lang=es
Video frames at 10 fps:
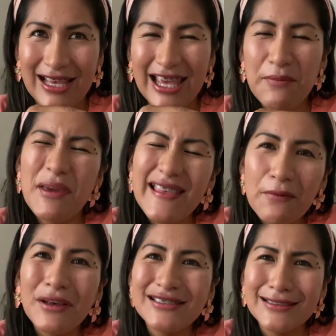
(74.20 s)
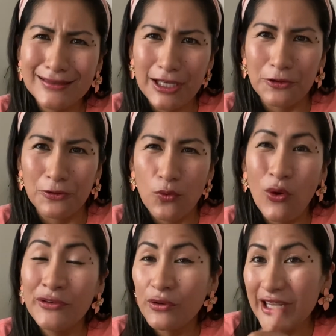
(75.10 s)
¿qué me da más dinero?
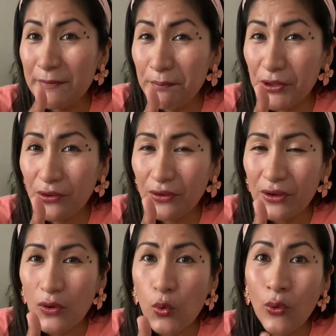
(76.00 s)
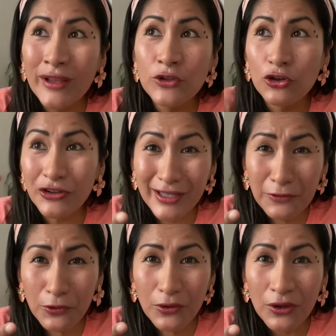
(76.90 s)
¿Cuando limpio? ¿Cuando ordeno?